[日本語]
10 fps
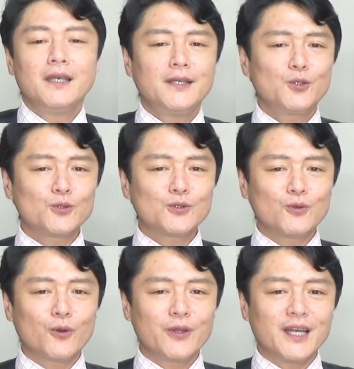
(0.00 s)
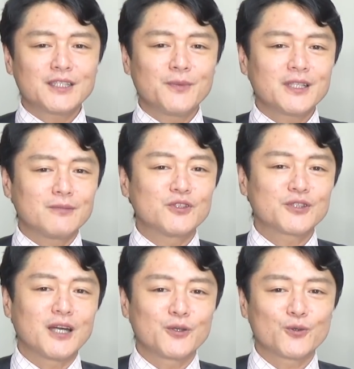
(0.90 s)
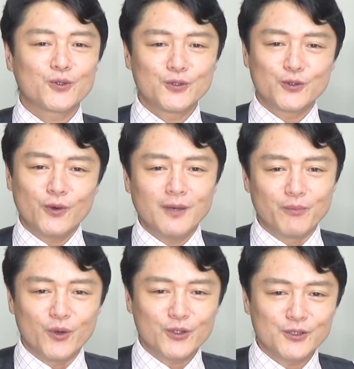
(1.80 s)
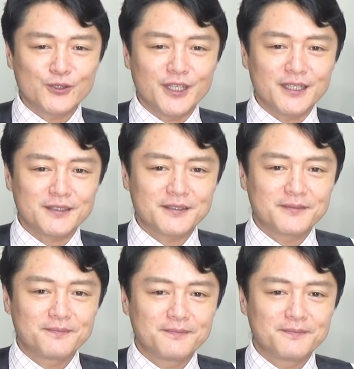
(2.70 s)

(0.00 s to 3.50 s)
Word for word: 一つどころに集まって向く産業というのはものづくりです